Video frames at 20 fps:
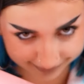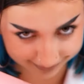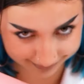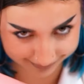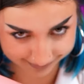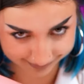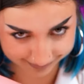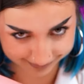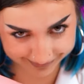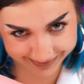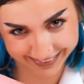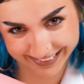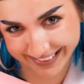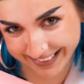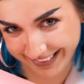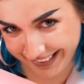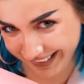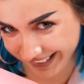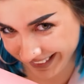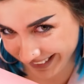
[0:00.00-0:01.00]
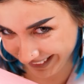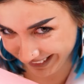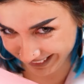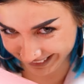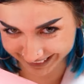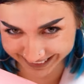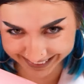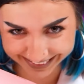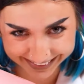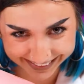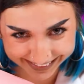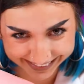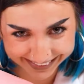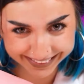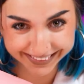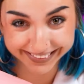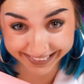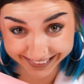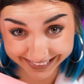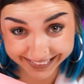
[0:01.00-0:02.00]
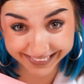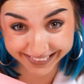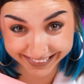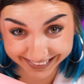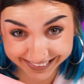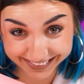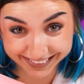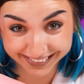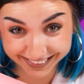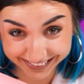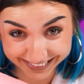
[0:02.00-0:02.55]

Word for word: थोड़ा मुश्किल है ये पाने के लिए